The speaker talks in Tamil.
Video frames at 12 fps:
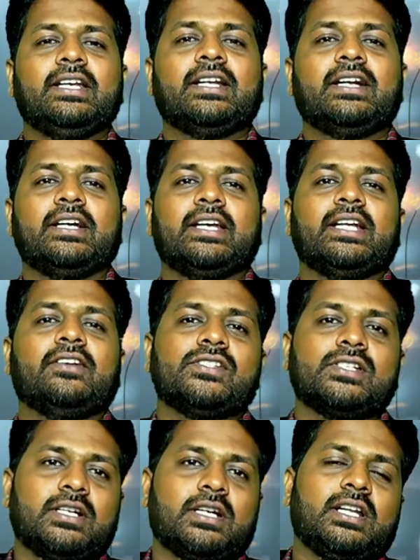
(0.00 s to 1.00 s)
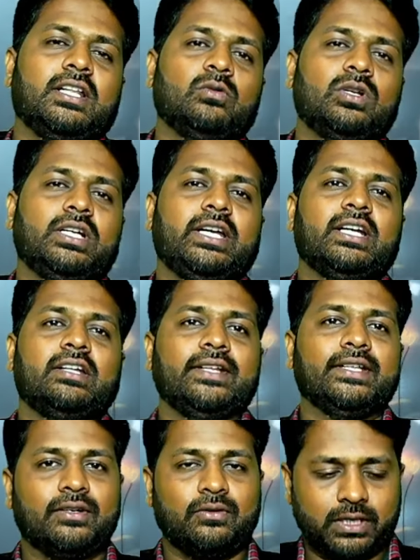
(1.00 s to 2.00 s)
கைகளை இரண்டு கைகளை வச்சுருக்கிறது அல்லது ஒரு
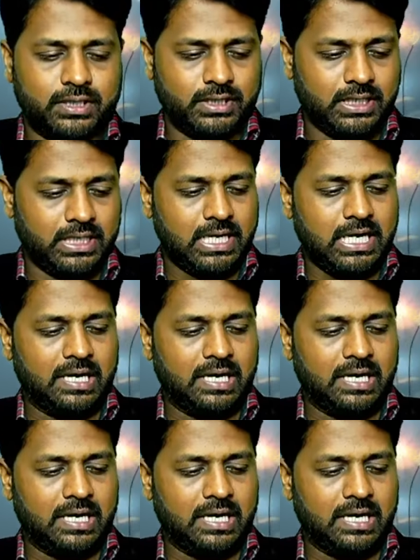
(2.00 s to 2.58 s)
கைகளை வைத்திருக்கிறது